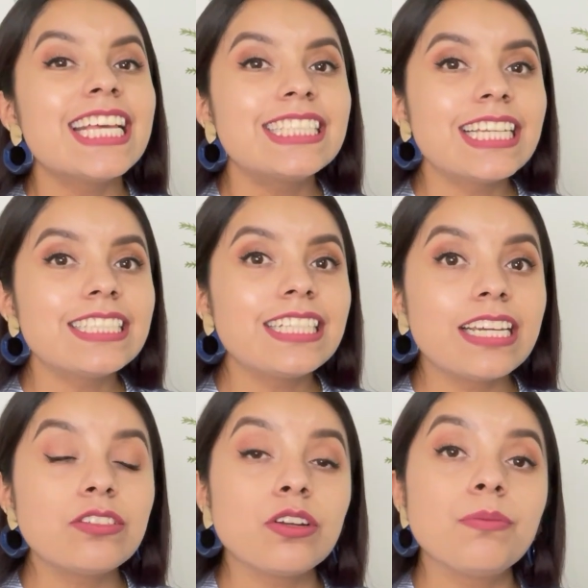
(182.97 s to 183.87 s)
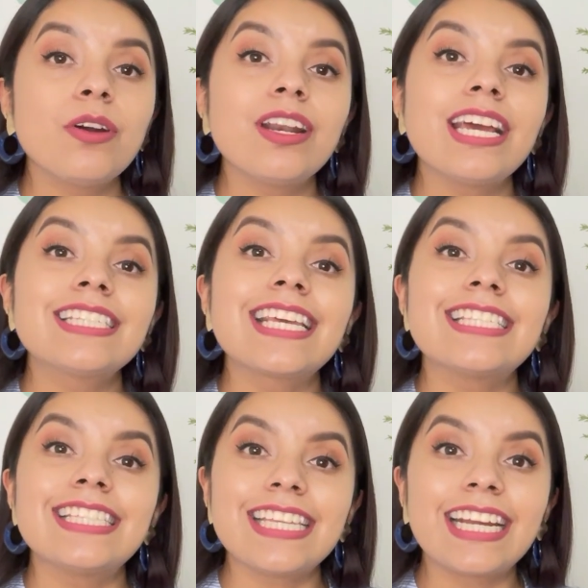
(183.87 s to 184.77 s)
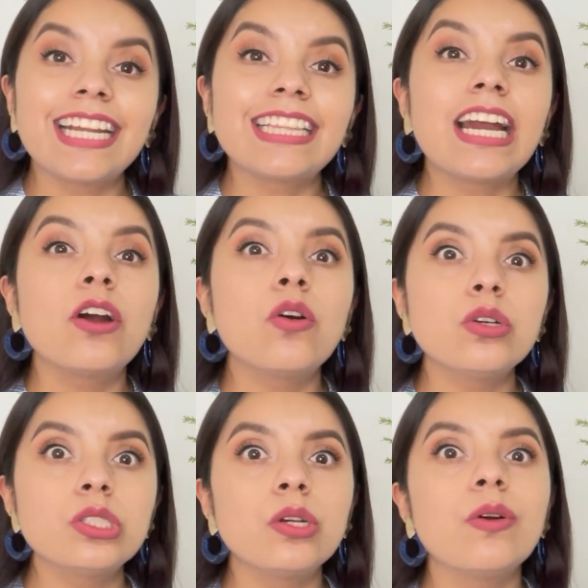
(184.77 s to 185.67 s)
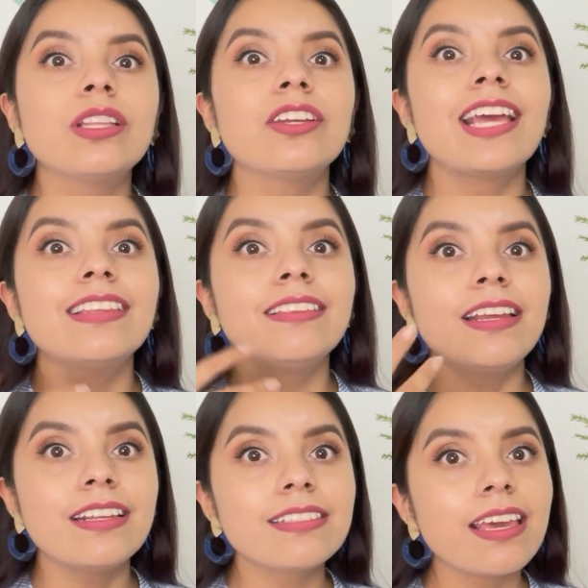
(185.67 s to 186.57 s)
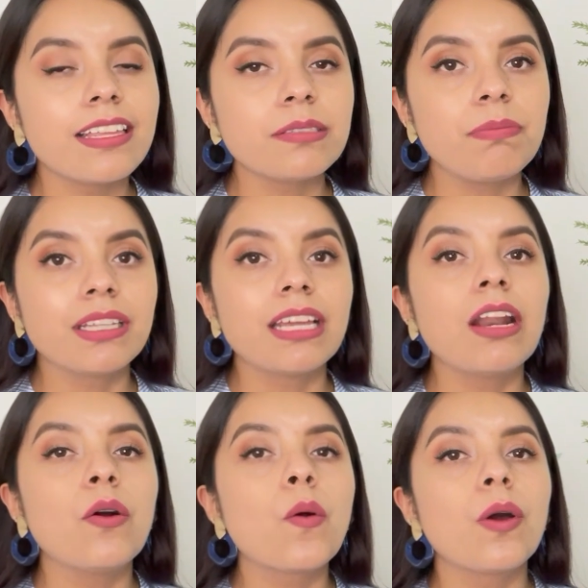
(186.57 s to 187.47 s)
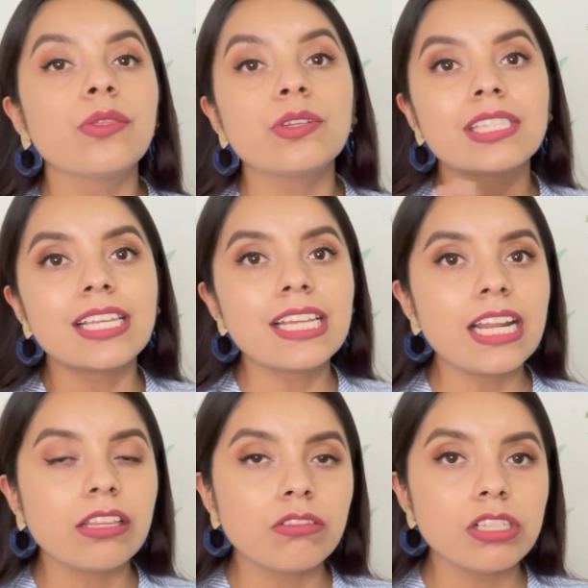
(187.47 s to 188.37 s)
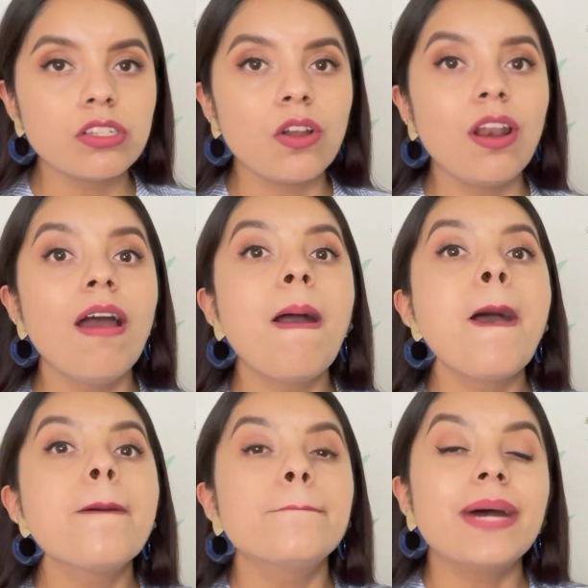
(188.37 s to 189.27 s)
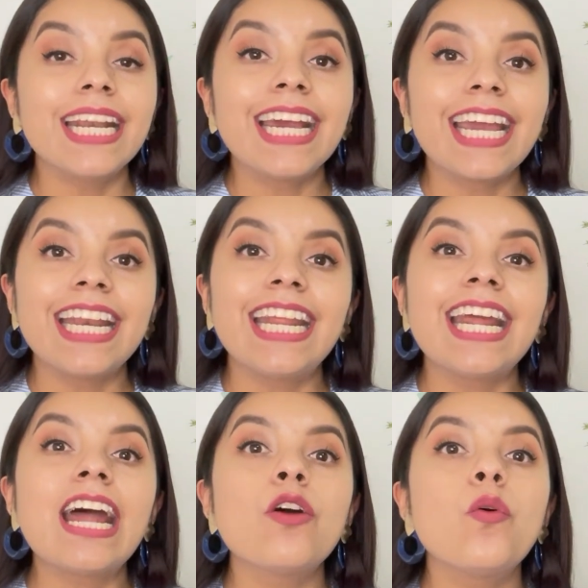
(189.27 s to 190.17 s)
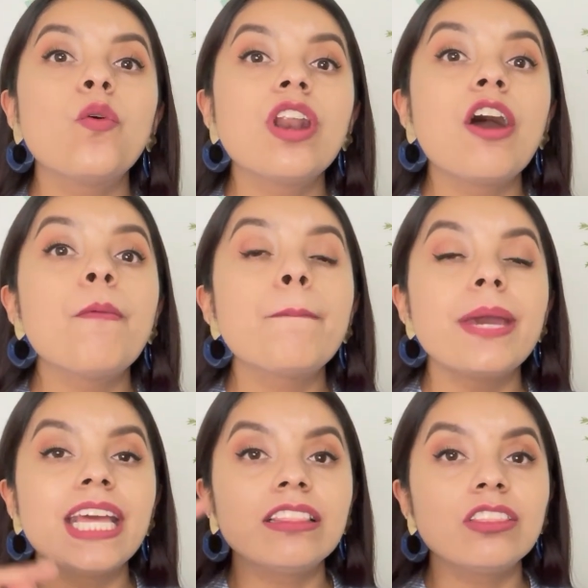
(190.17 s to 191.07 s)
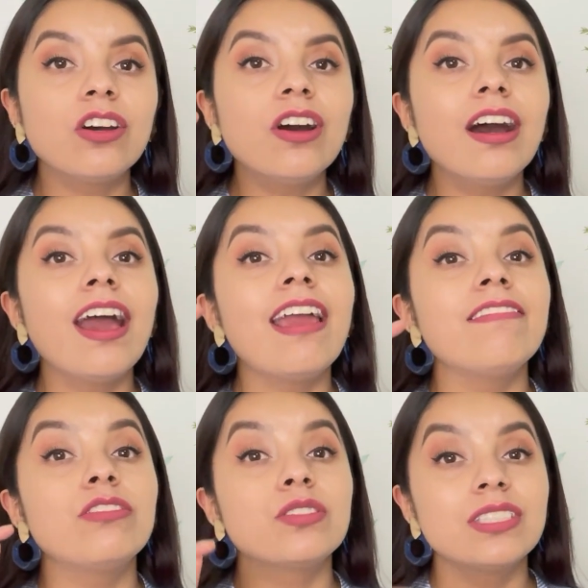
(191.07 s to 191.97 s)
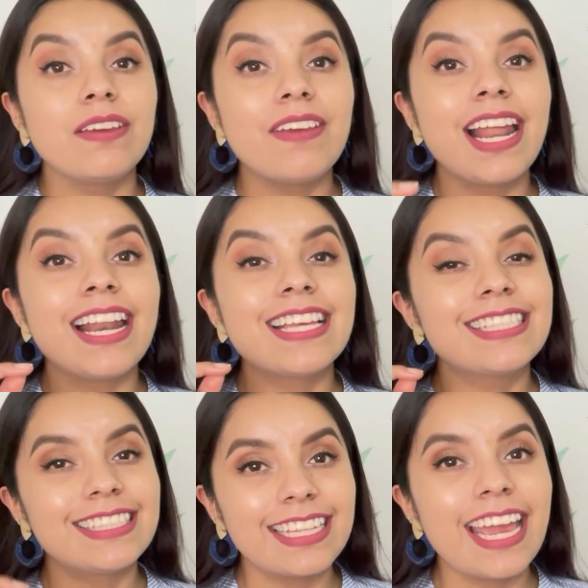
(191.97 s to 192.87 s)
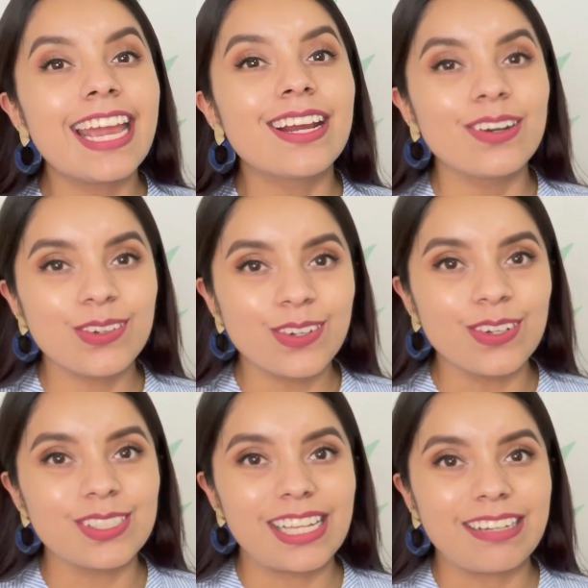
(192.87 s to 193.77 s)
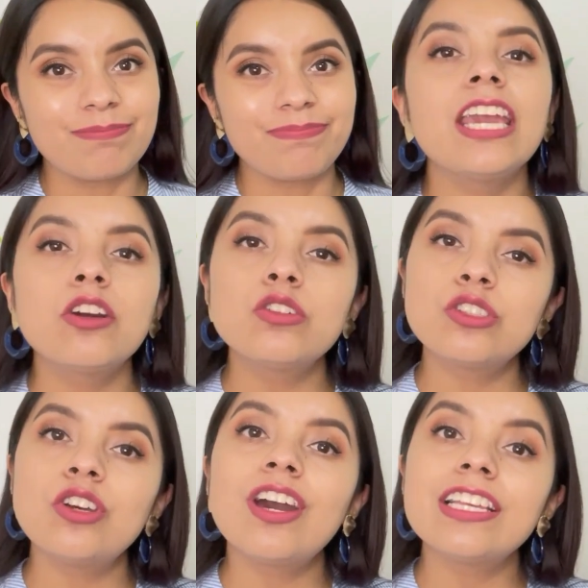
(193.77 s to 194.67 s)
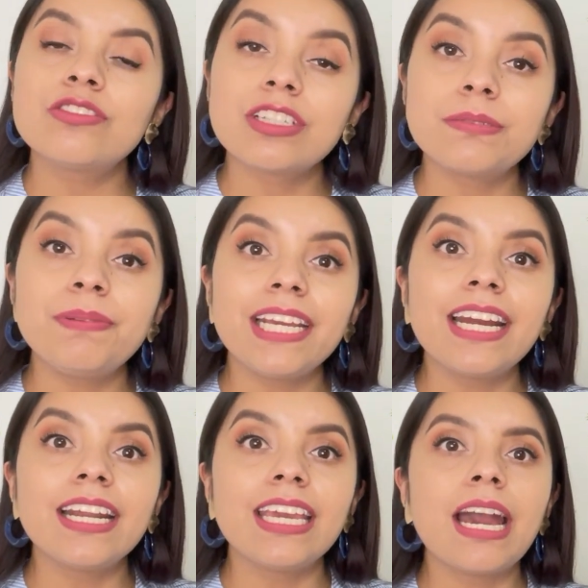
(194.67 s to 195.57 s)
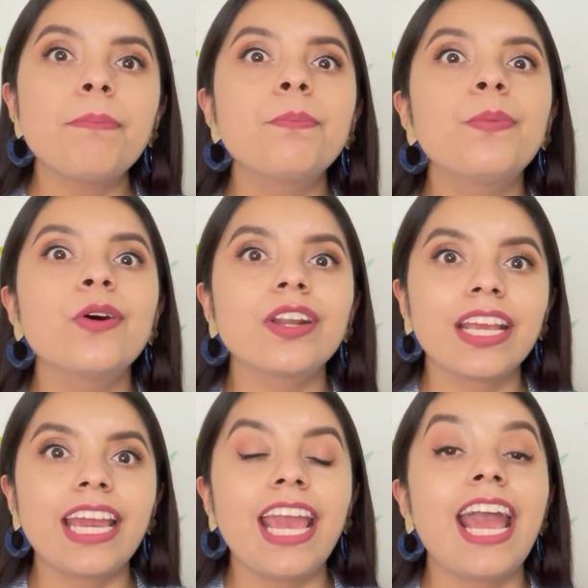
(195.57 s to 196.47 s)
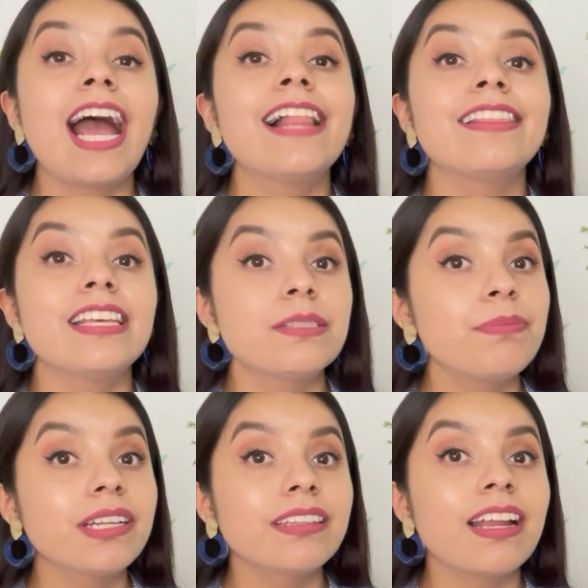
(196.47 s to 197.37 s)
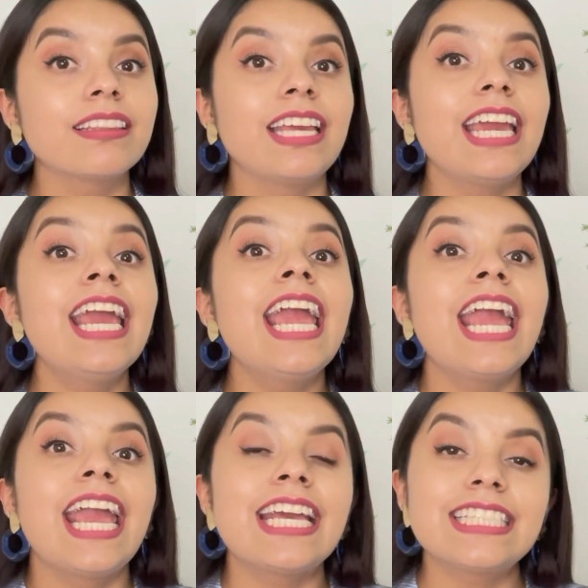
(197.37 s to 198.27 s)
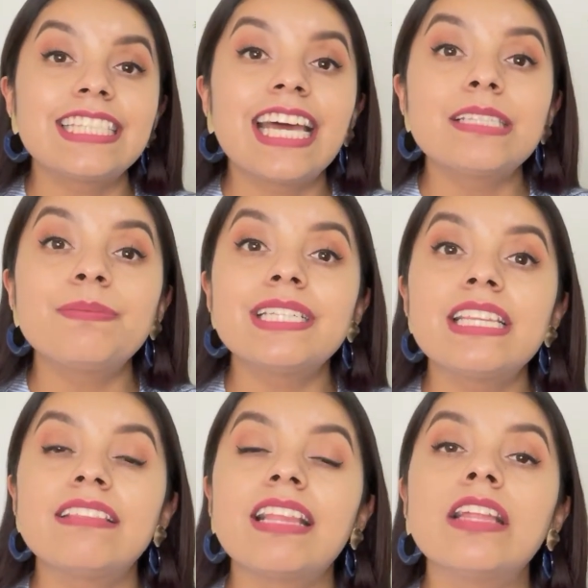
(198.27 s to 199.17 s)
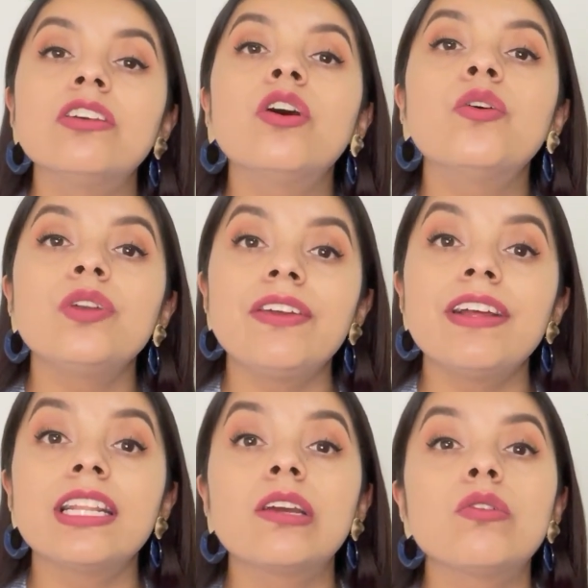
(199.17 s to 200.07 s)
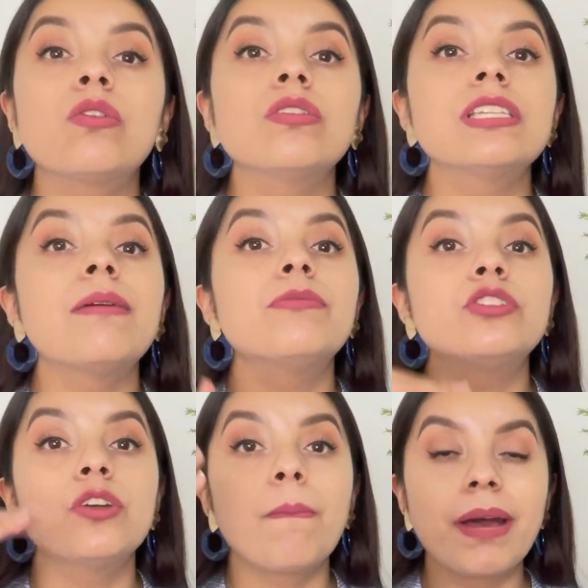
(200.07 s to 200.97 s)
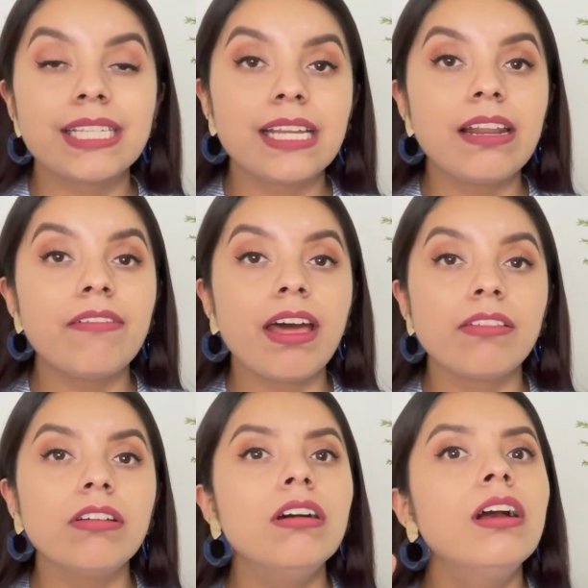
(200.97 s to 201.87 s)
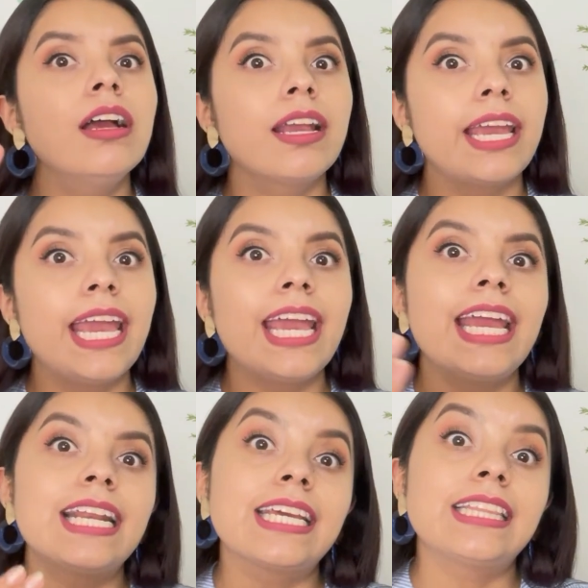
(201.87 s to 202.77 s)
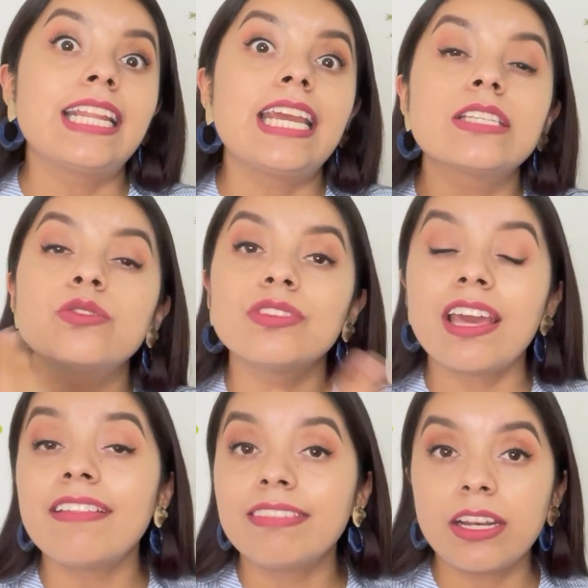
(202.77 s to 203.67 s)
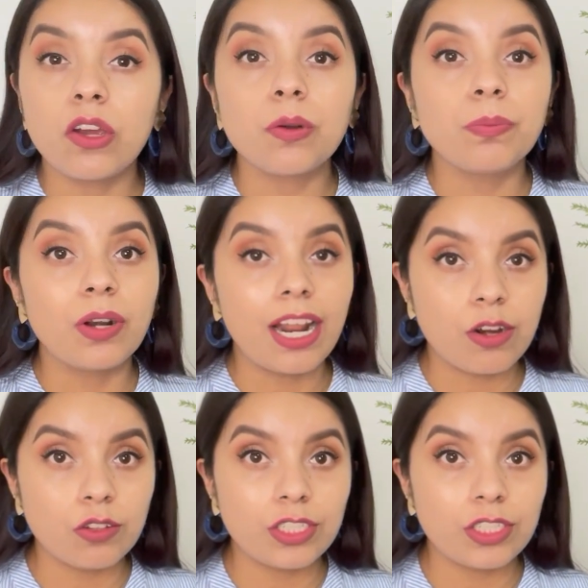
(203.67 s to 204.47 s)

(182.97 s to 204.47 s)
Estas tres hormonas que se secretan justo cuando ya te tienes que despertar o cuando está saliendo el sol van a generar un aumento en tus niveles de glucosa. Y justo esto explicaría por qué al despertarte estás presentando un nivel de glucosa mucho más elevado que el que tenías un día anterior por la